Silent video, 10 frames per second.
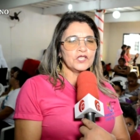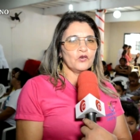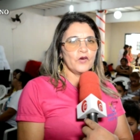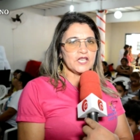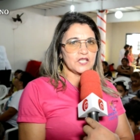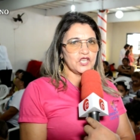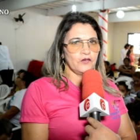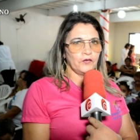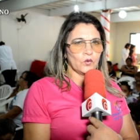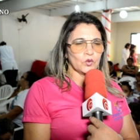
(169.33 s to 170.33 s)
Onde eu vejo a
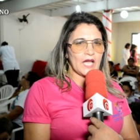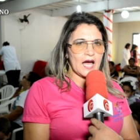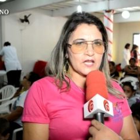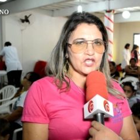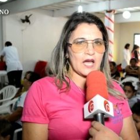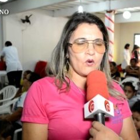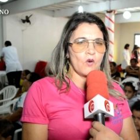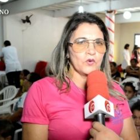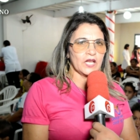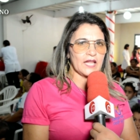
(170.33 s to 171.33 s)
dificuldade da
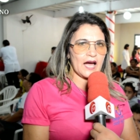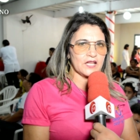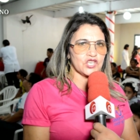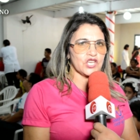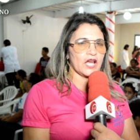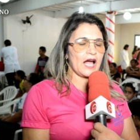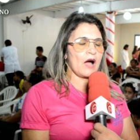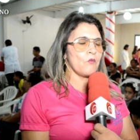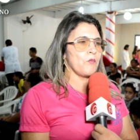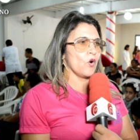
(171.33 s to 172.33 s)
comunidade
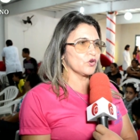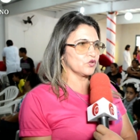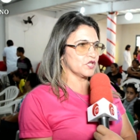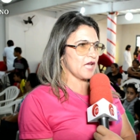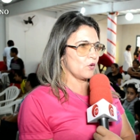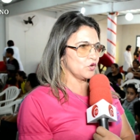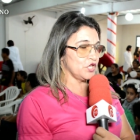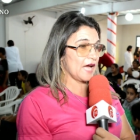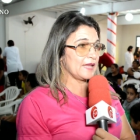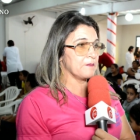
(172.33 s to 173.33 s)
chegar a um posto de
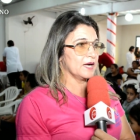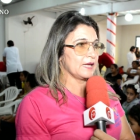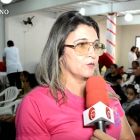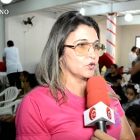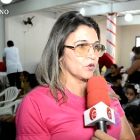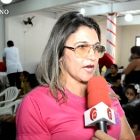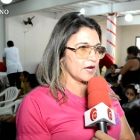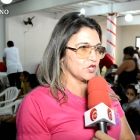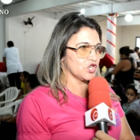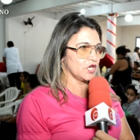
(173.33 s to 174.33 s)
saúde, a demanda é muito
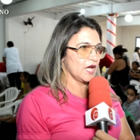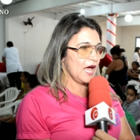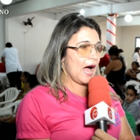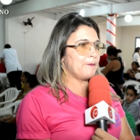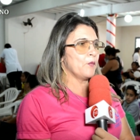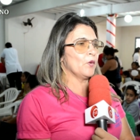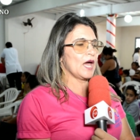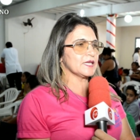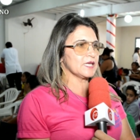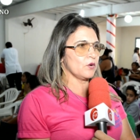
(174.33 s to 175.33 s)
grande, a
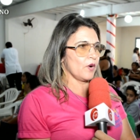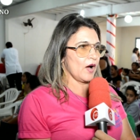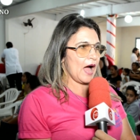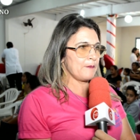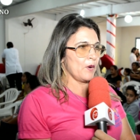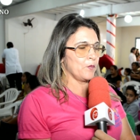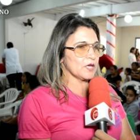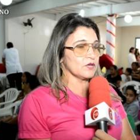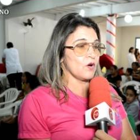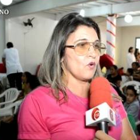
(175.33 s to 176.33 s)
população, a
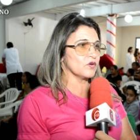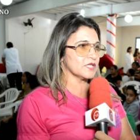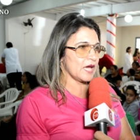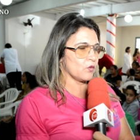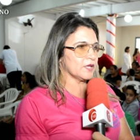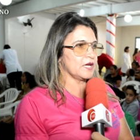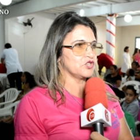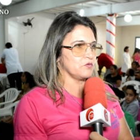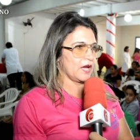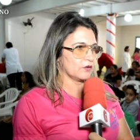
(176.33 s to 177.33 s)
população não consegue o
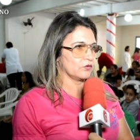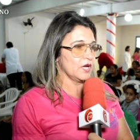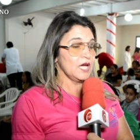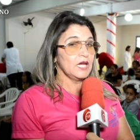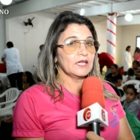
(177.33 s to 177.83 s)
atendimento.